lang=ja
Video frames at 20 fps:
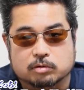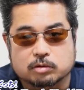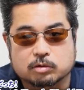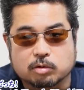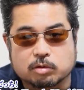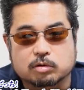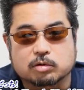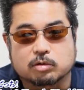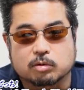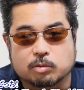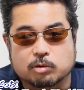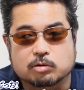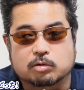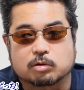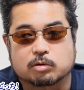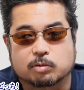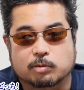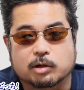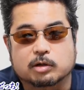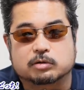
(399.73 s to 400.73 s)
すごっと思う
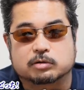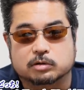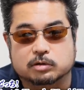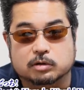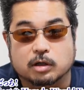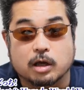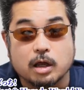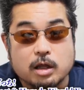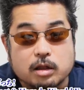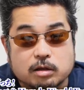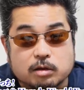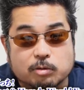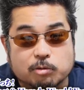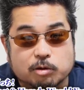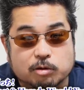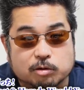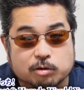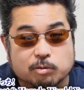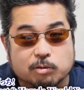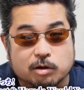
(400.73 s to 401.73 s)
こともあるしえっと
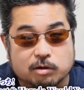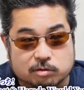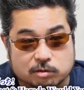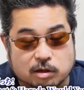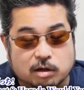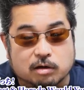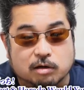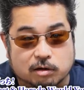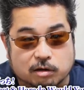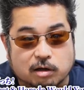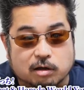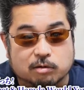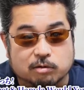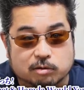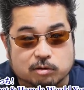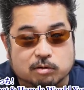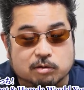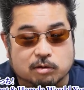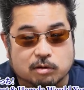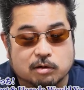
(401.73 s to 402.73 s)
思うこともある。だから逆
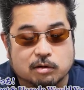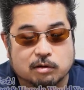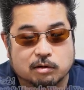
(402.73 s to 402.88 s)
に言うと